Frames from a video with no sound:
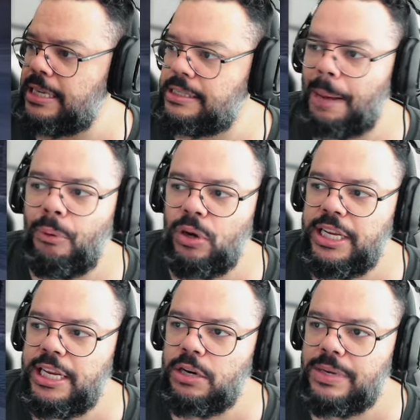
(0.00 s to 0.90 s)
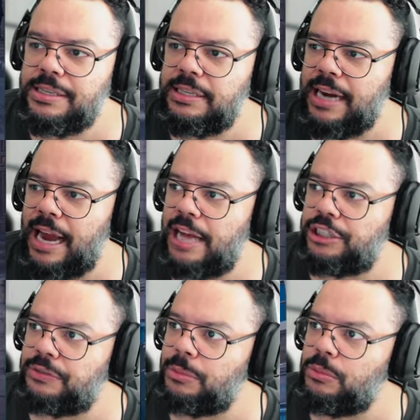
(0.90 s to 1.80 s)
aboliram esse
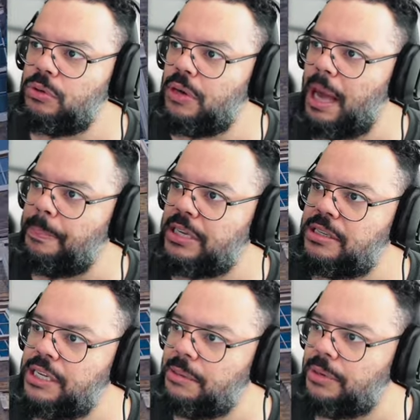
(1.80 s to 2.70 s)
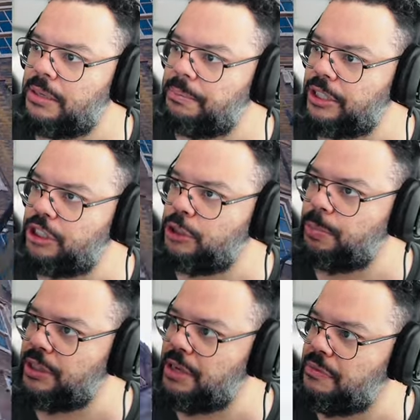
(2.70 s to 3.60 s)
traje. Vamos lá pra cima pra gente
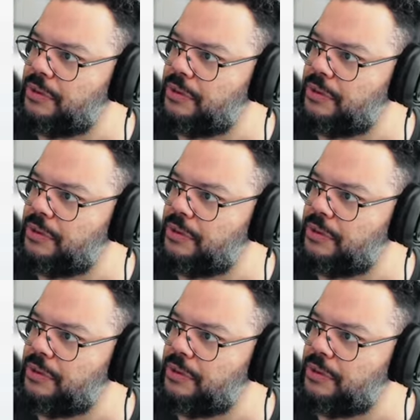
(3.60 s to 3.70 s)
poder ver